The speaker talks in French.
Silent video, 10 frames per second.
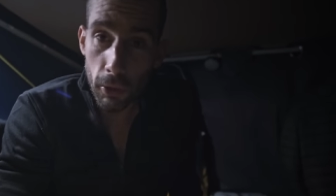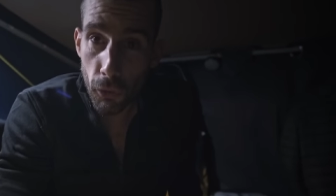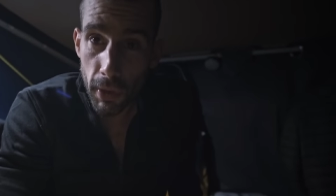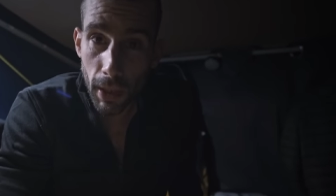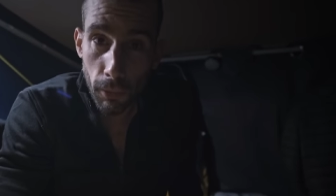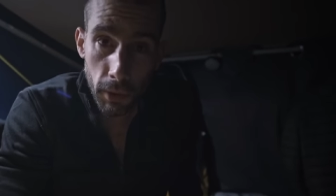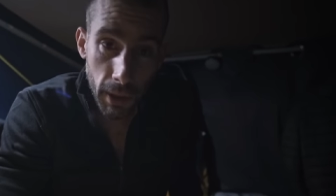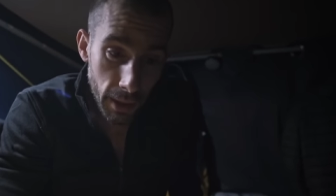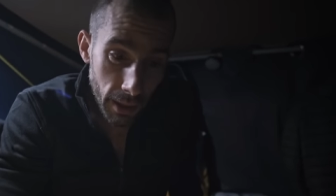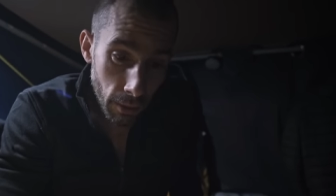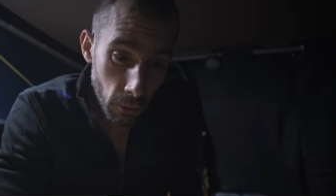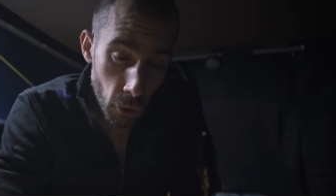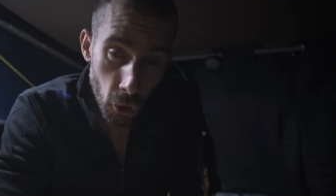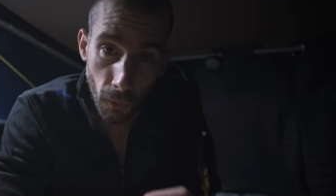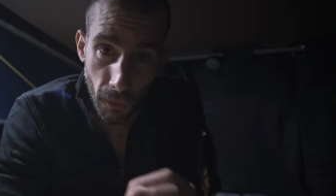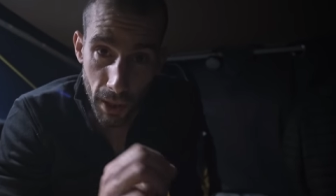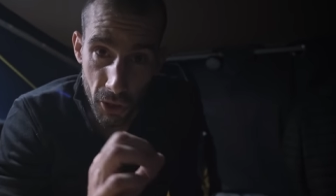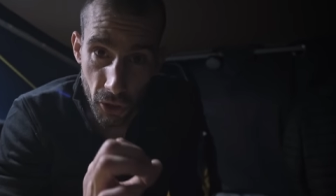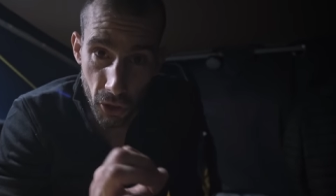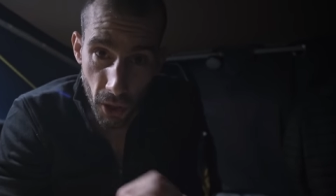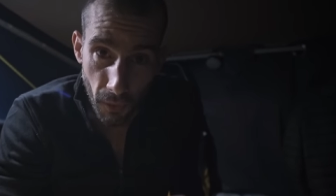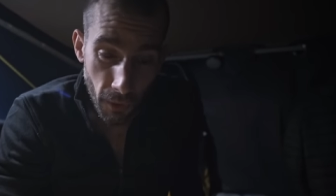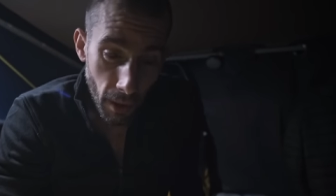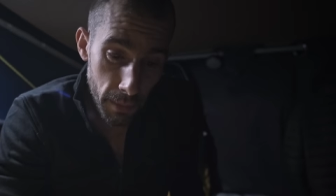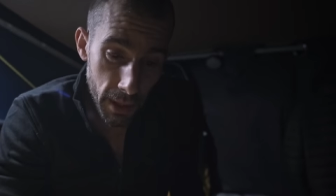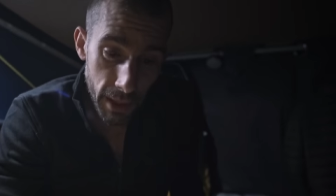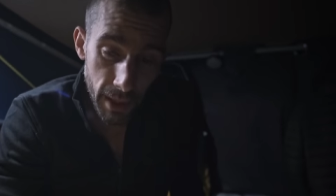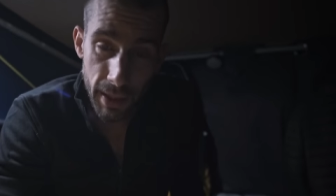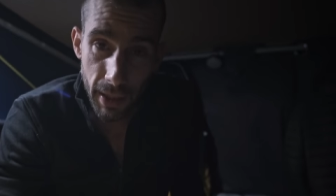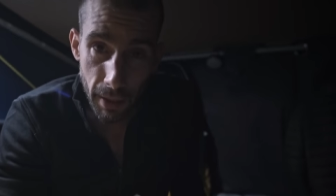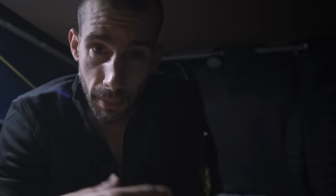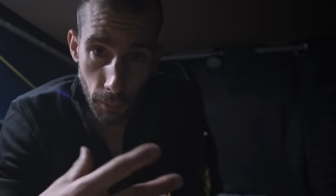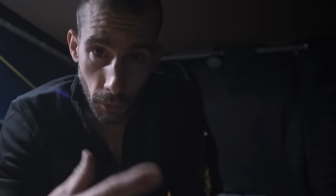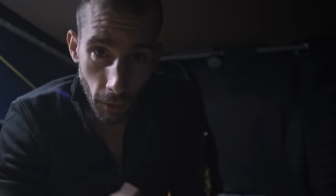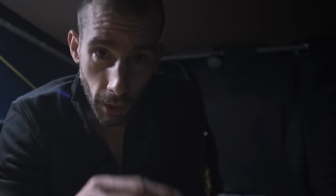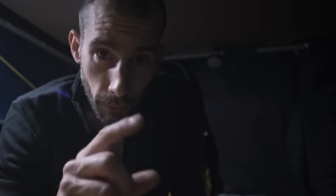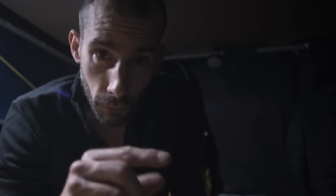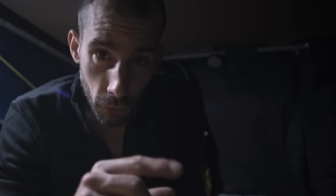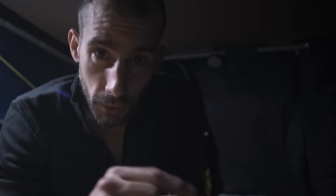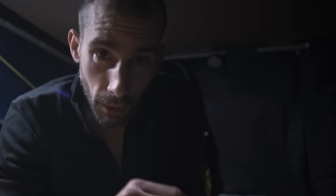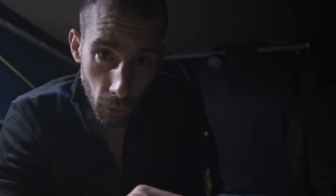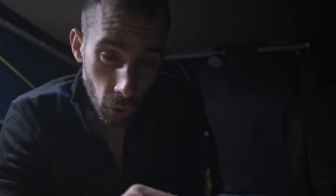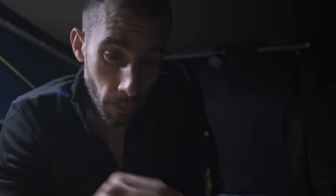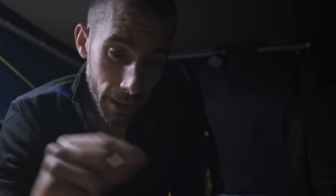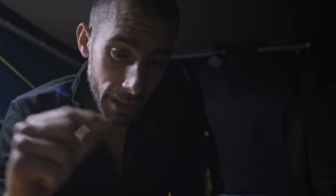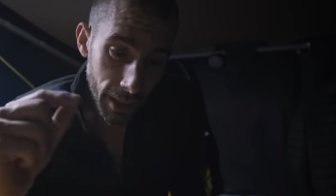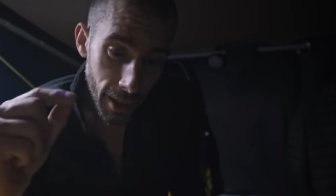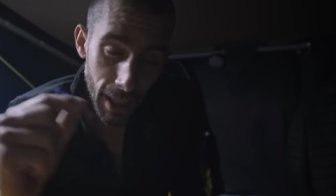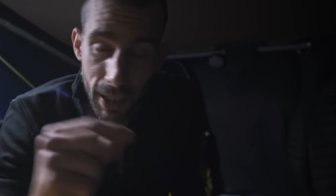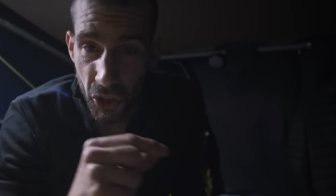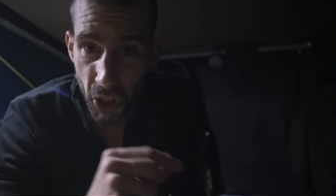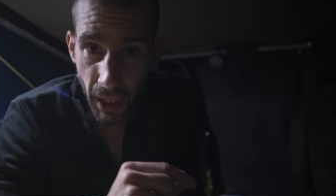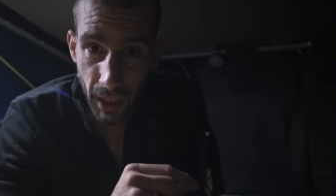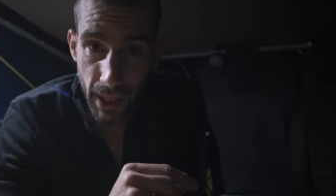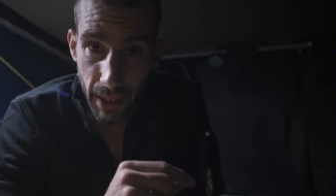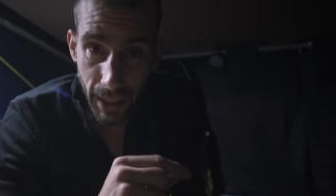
juste avant de rééteindre le chauffage, j'ai fait un petit essai pour euh, la fonction d'arrêt automatique. Je l'ai réglé à